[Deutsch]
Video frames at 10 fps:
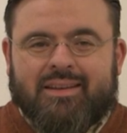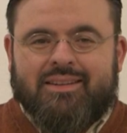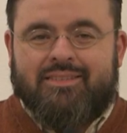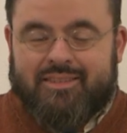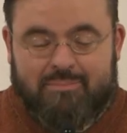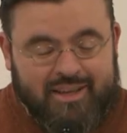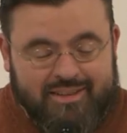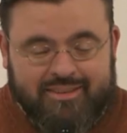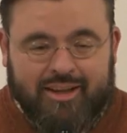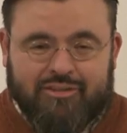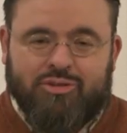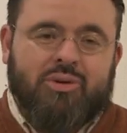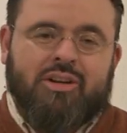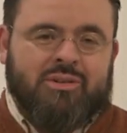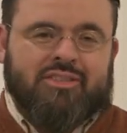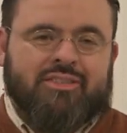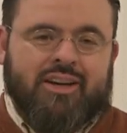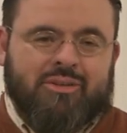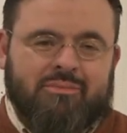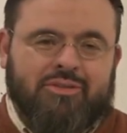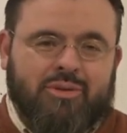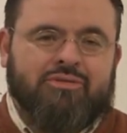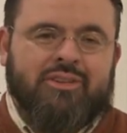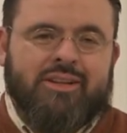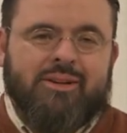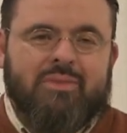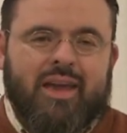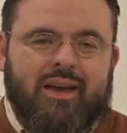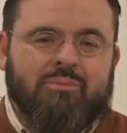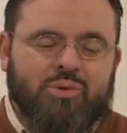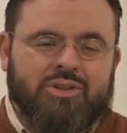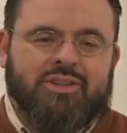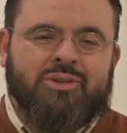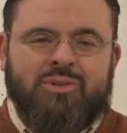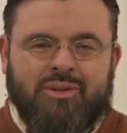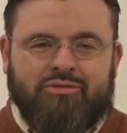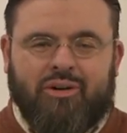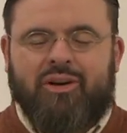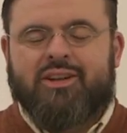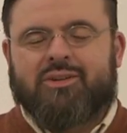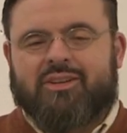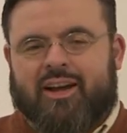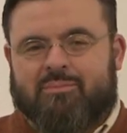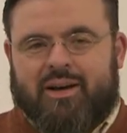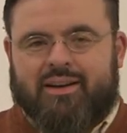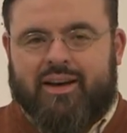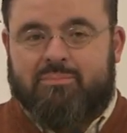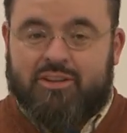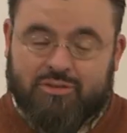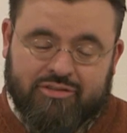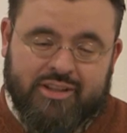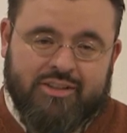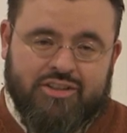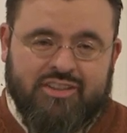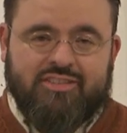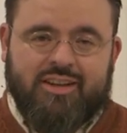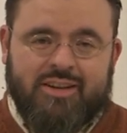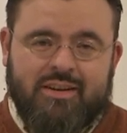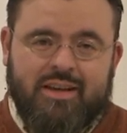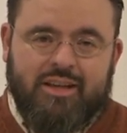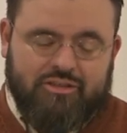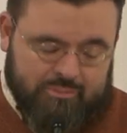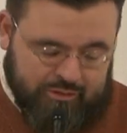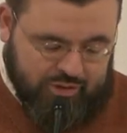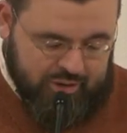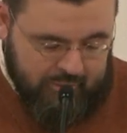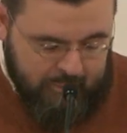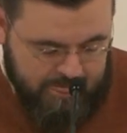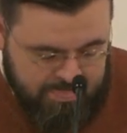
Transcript: diesen Gebetstag so genutzt hat, um so viel Ermutigung und Freude und Dankbarkeit bei so vielen Geschwistern zu bewirken.